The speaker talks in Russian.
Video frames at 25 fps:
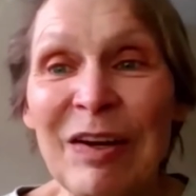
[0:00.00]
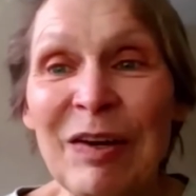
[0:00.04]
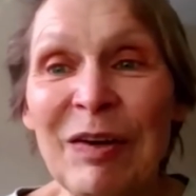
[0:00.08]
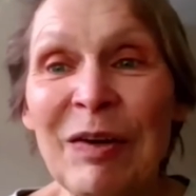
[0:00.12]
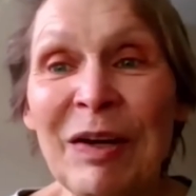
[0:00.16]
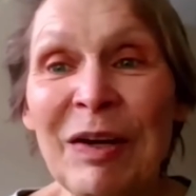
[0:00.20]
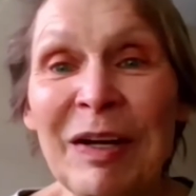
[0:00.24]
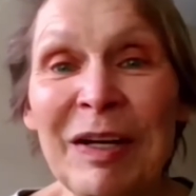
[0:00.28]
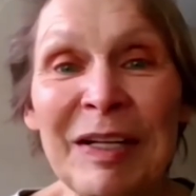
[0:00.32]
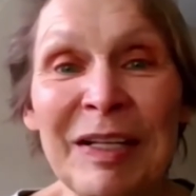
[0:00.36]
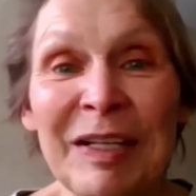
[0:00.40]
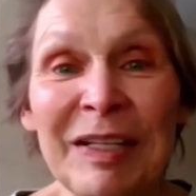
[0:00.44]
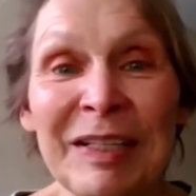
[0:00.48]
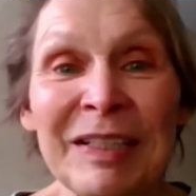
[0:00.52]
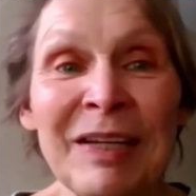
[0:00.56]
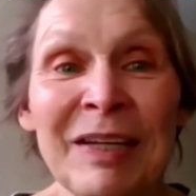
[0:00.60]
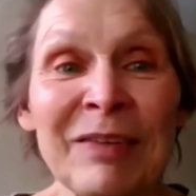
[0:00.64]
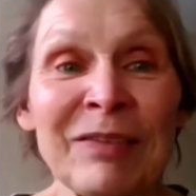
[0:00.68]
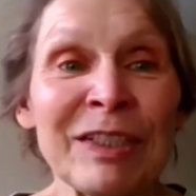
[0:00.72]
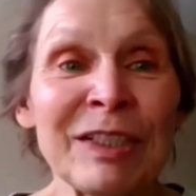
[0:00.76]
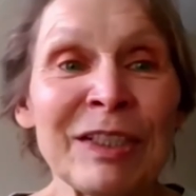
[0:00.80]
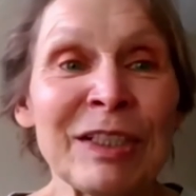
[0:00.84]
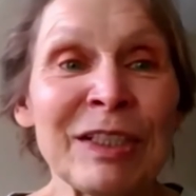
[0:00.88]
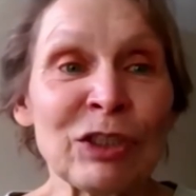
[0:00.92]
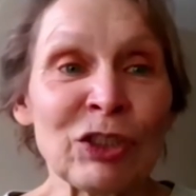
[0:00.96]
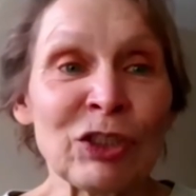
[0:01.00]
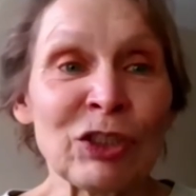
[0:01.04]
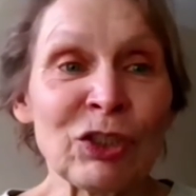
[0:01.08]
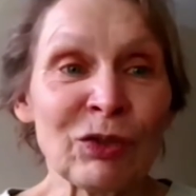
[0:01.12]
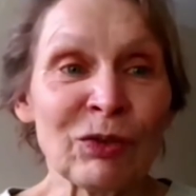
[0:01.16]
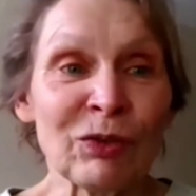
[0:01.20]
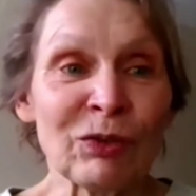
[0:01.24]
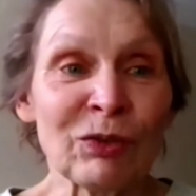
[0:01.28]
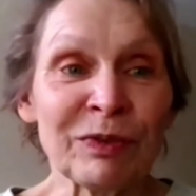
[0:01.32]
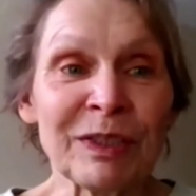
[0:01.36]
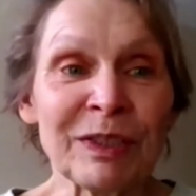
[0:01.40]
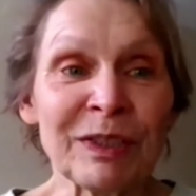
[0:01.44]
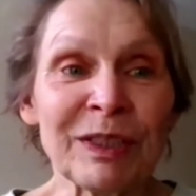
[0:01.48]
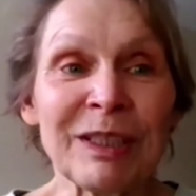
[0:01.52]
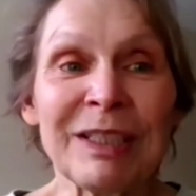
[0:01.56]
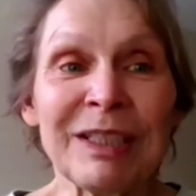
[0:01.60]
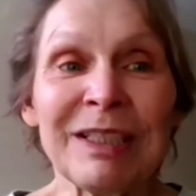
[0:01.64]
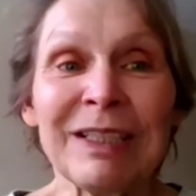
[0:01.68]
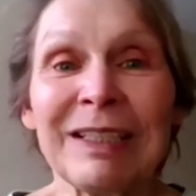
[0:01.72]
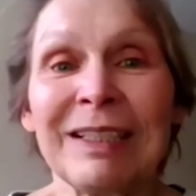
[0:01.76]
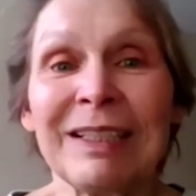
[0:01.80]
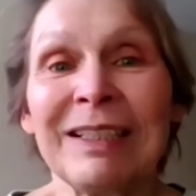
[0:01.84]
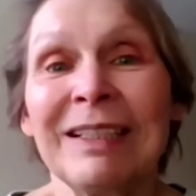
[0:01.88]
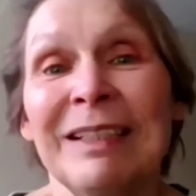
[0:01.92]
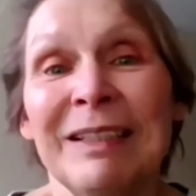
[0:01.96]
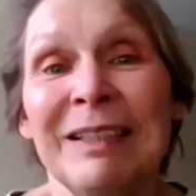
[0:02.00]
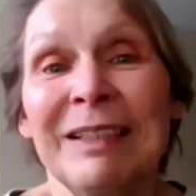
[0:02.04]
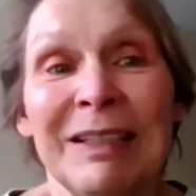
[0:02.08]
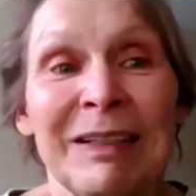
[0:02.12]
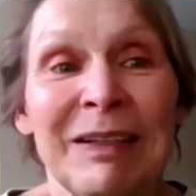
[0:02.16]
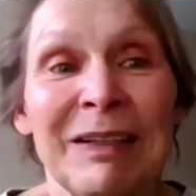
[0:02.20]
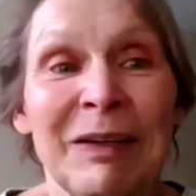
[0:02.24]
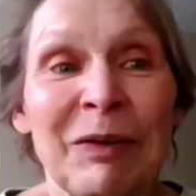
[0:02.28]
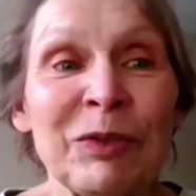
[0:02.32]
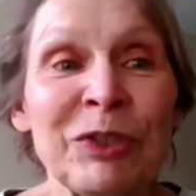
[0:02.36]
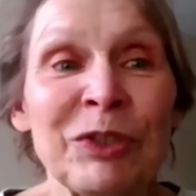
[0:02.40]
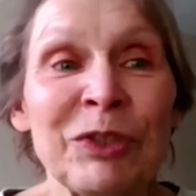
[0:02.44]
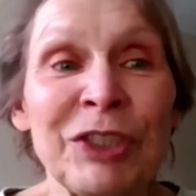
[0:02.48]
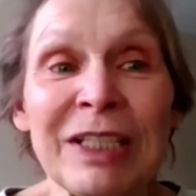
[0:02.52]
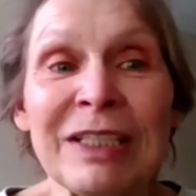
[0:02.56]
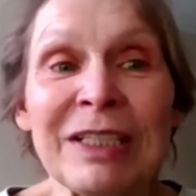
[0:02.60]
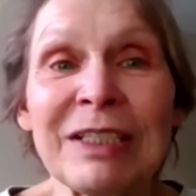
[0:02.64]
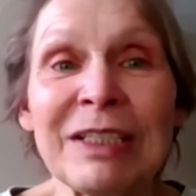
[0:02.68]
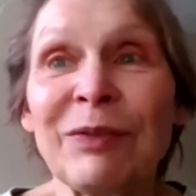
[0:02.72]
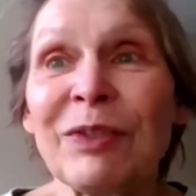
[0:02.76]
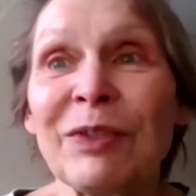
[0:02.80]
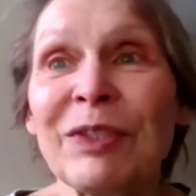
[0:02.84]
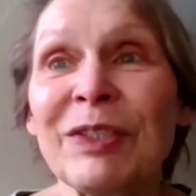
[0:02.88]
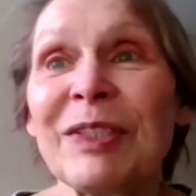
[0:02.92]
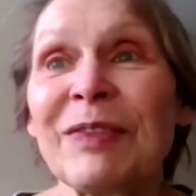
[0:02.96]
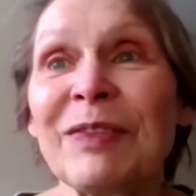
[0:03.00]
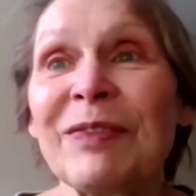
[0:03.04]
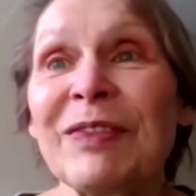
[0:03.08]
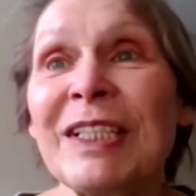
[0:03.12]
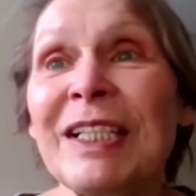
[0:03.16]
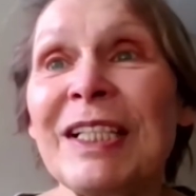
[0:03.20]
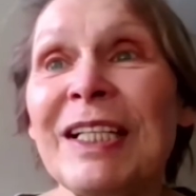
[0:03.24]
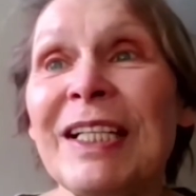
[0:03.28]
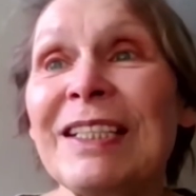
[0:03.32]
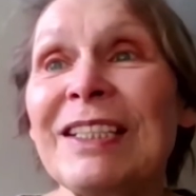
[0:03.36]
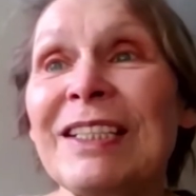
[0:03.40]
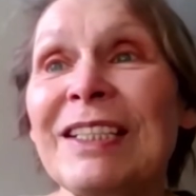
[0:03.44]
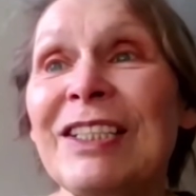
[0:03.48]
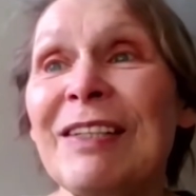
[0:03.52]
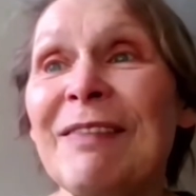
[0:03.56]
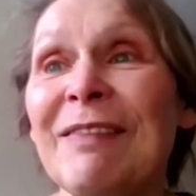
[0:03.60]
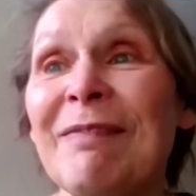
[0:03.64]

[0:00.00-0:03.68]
подход э, организаторов кинофестиваля вот, каждому